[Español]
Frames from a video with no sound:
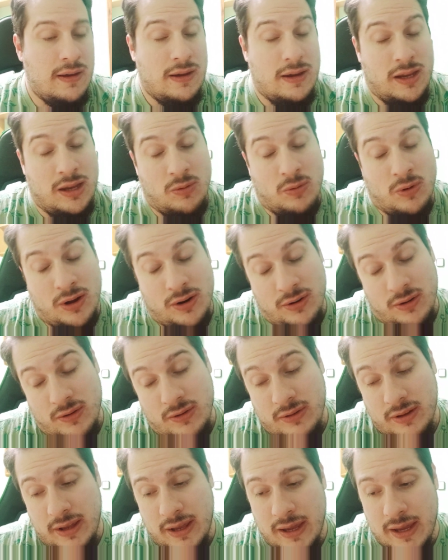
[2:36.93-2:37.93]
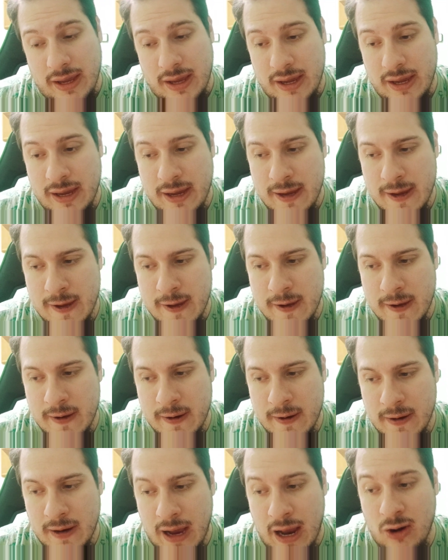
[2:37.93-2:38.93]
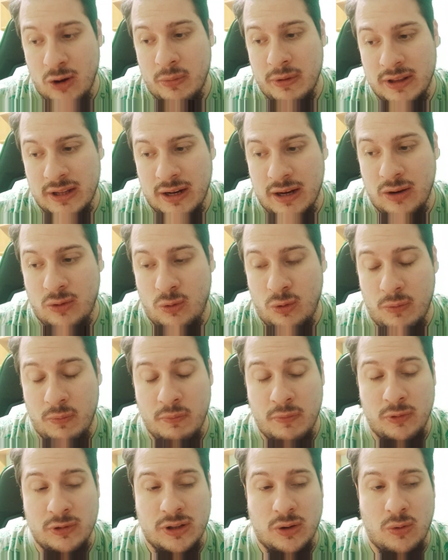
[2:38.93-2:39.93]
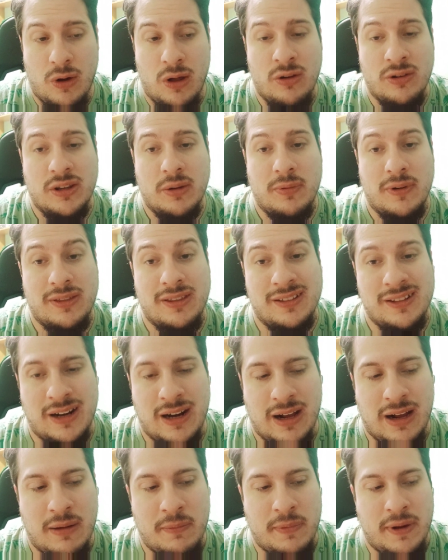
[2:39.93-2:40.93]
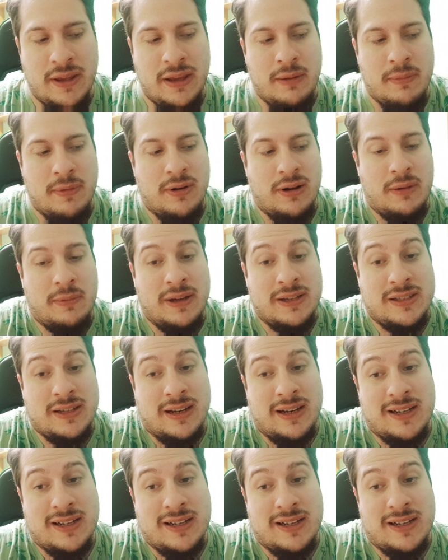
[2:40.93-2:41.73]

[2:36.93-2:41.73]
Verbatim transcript: Y bueno, eh, al no meterle multijugador te puedes centrar la campaña, pero ¿qué pasa?